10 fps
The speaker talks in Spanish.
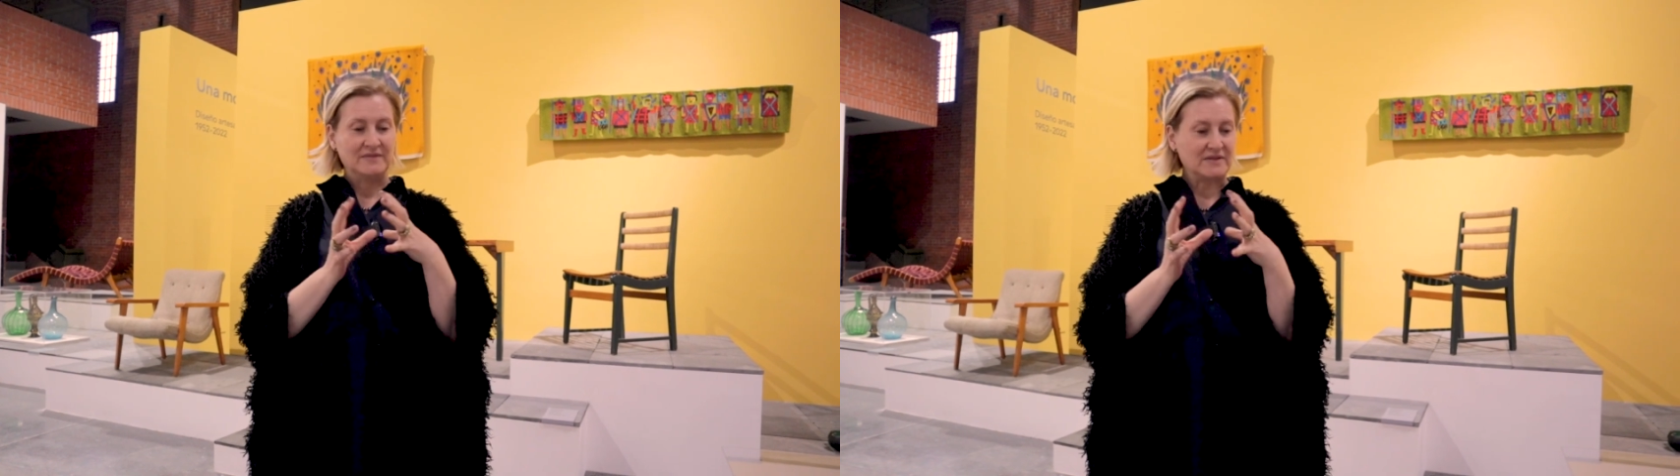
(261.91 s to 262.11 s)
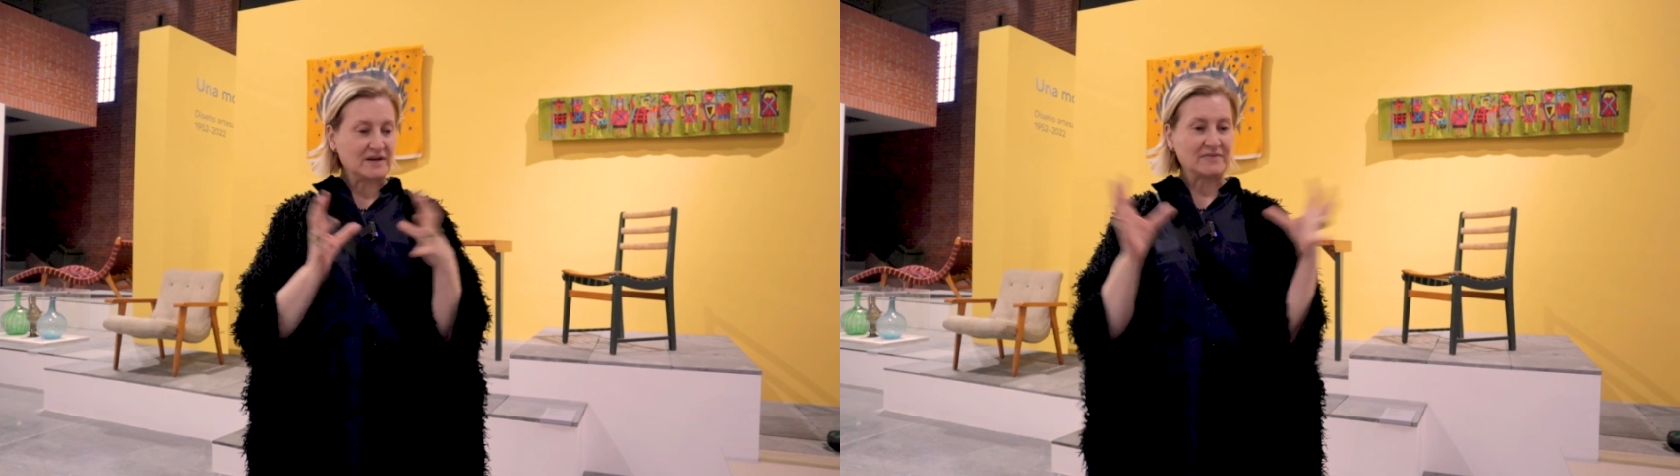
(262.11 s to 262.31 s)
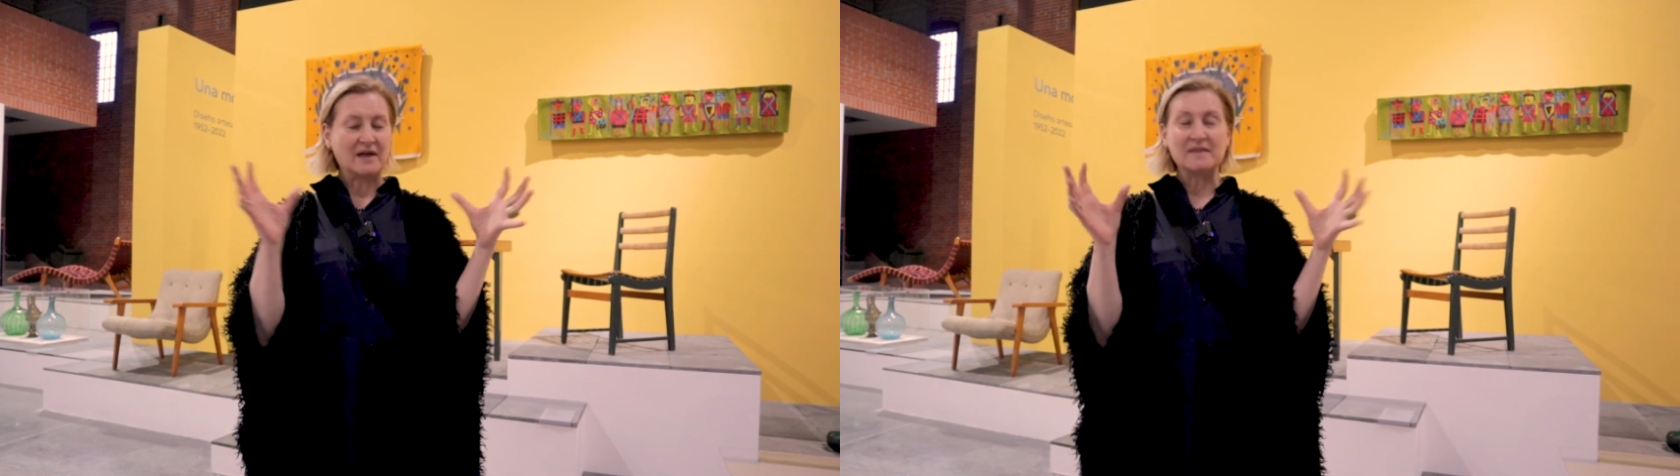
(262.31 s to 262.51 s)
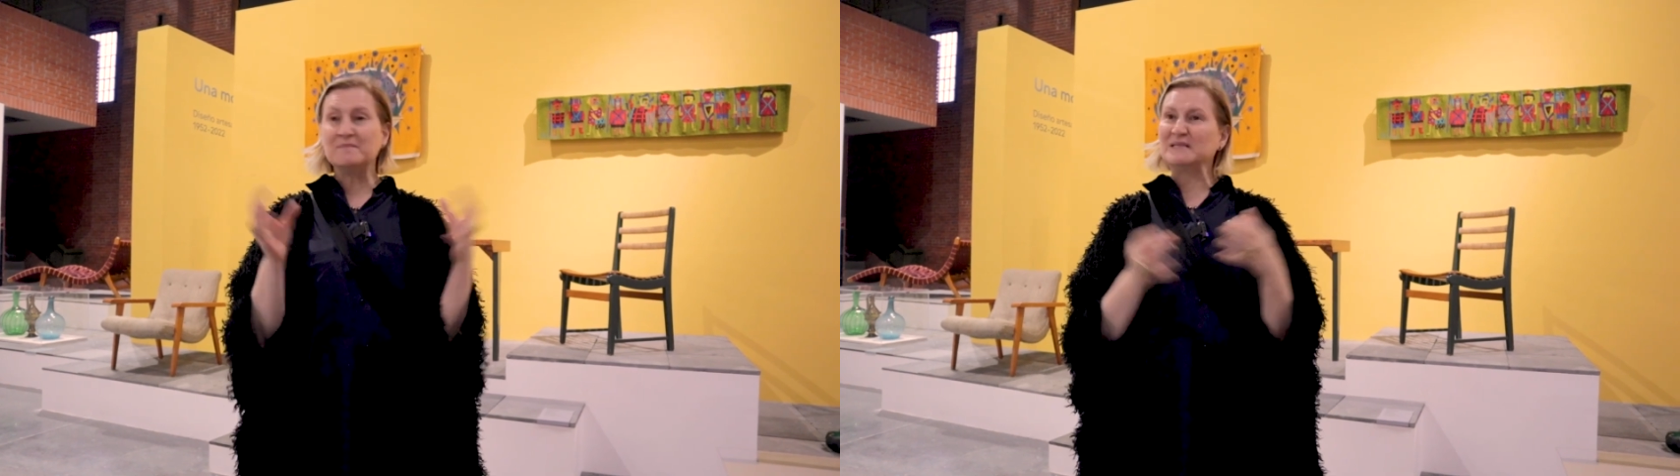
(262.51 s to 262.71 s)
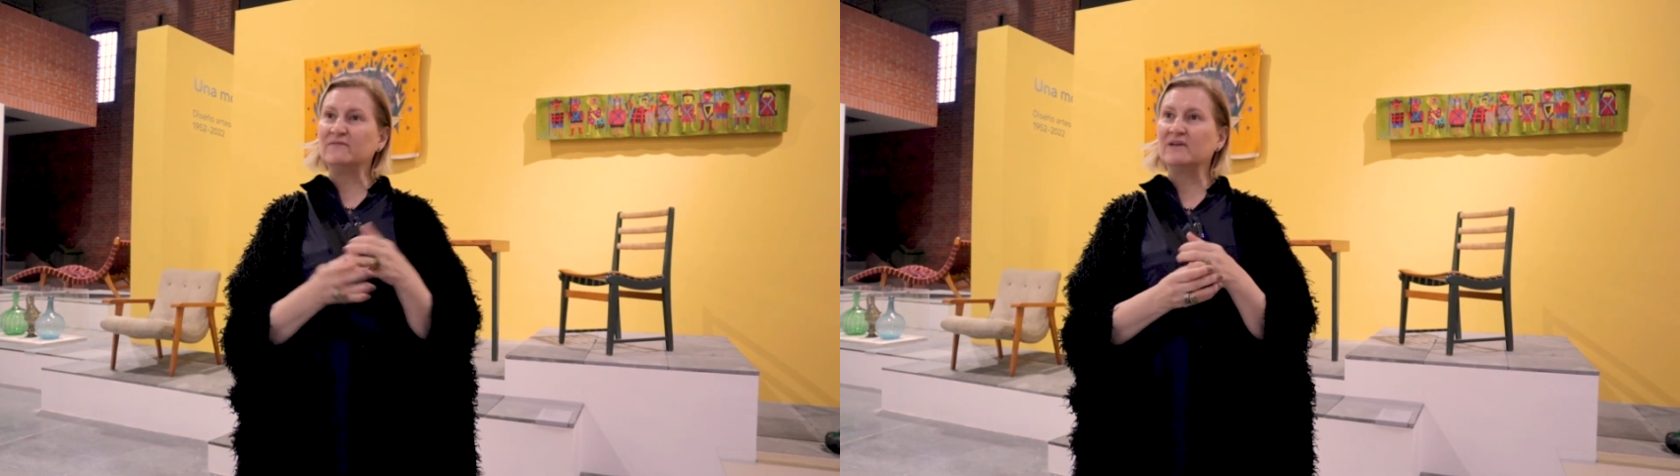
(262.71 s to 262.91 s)
de tratar
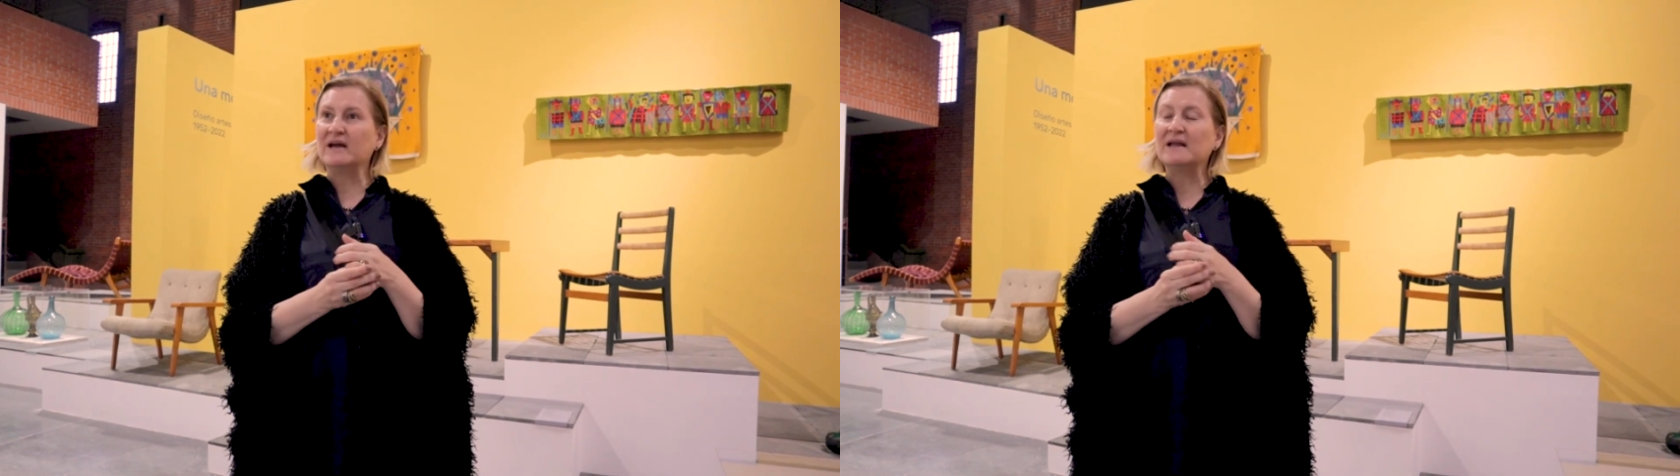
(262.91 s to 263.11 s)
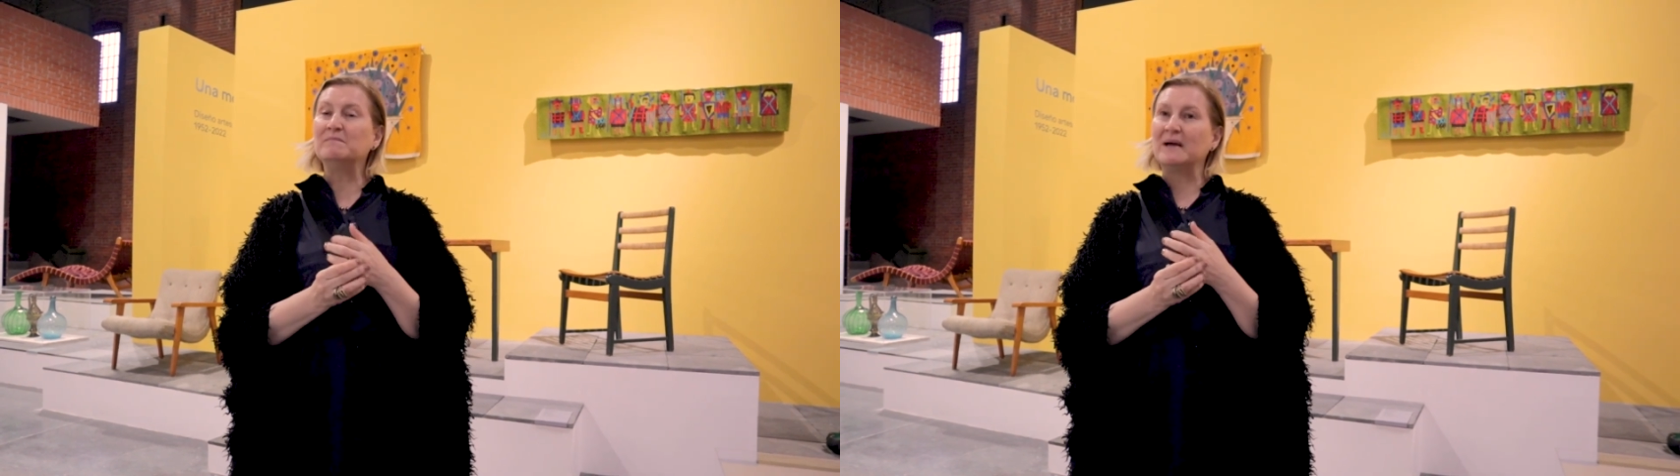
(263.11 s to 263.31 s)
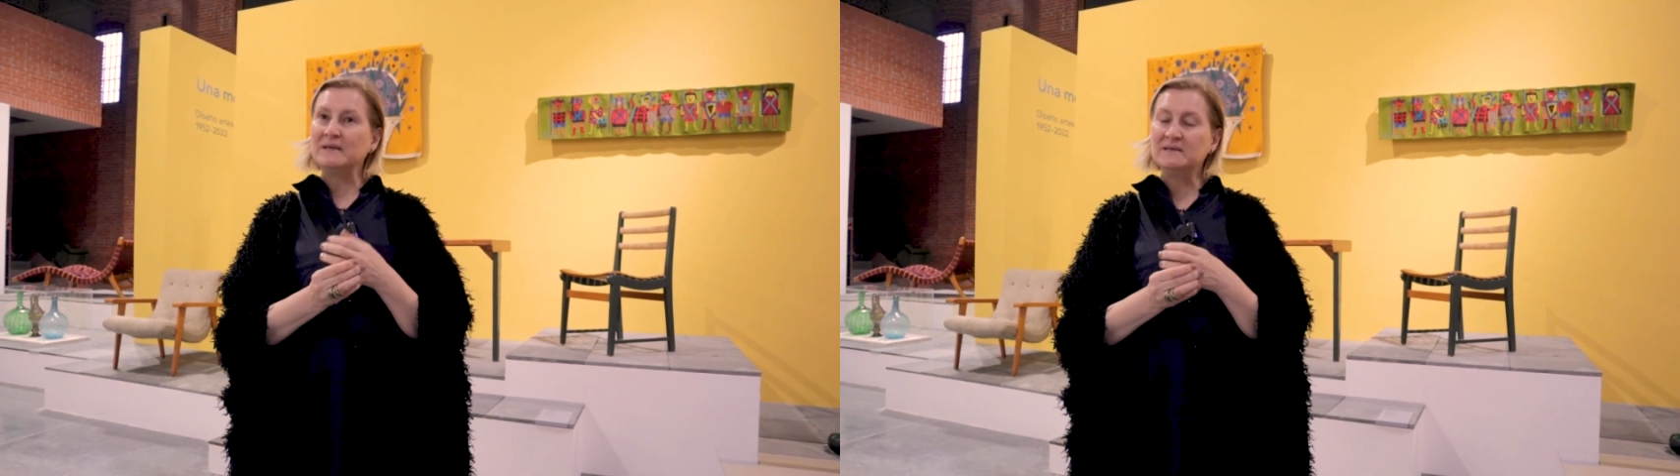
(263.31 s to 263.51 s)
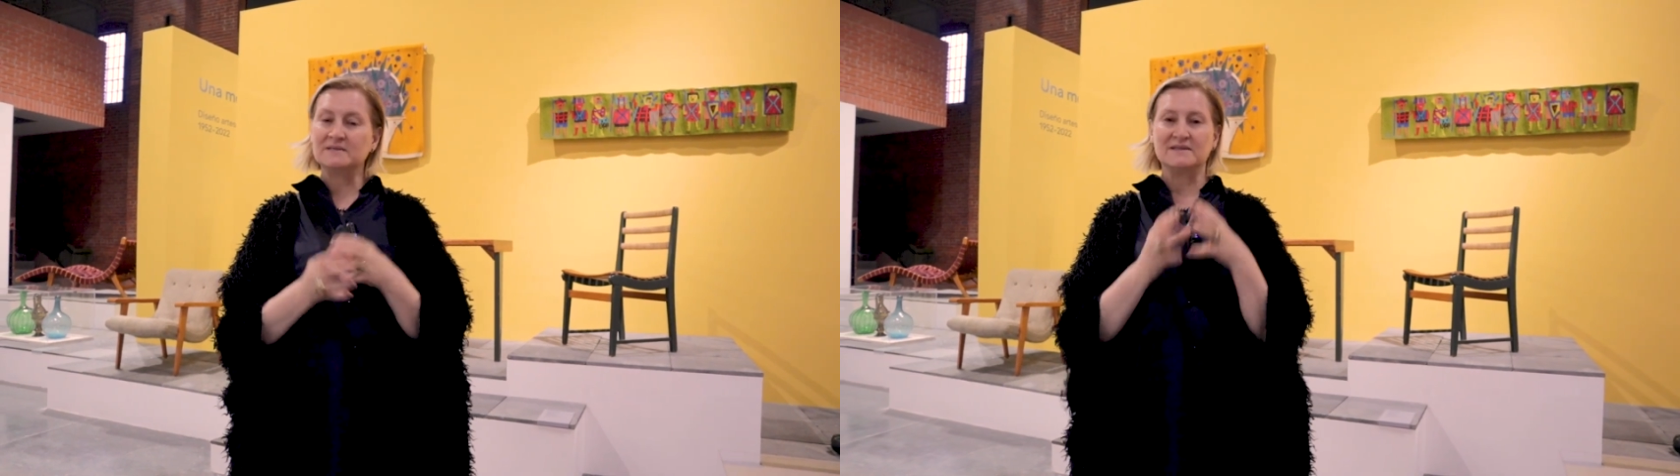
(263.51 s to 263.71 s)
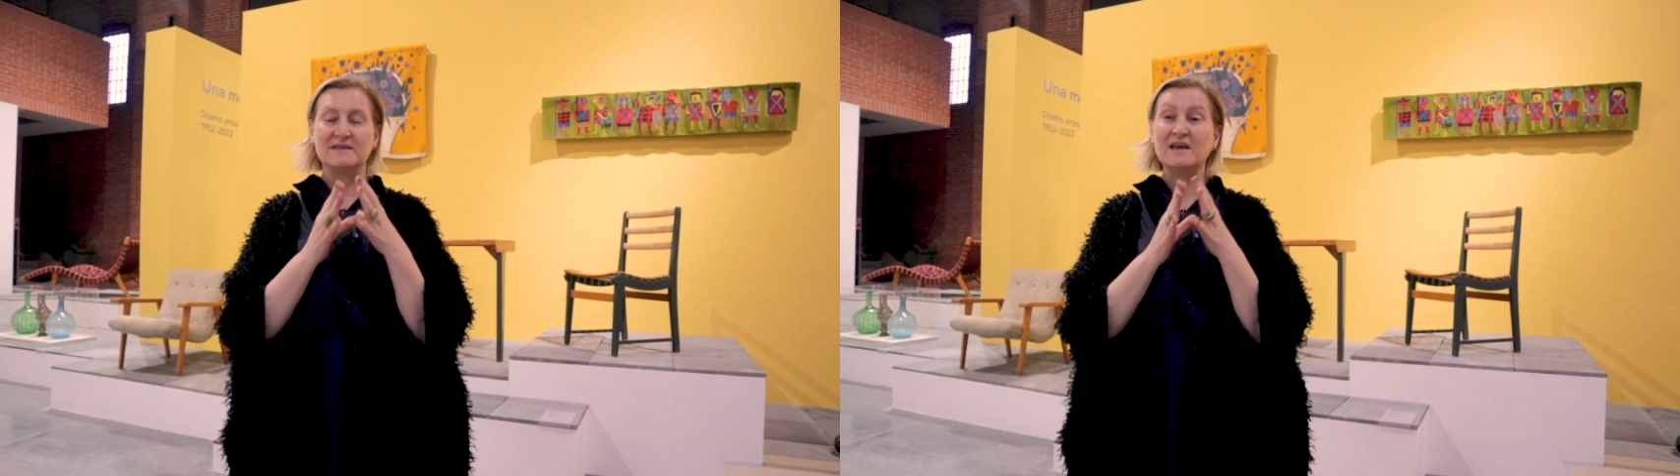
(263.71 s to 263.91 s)
de pacificar al país,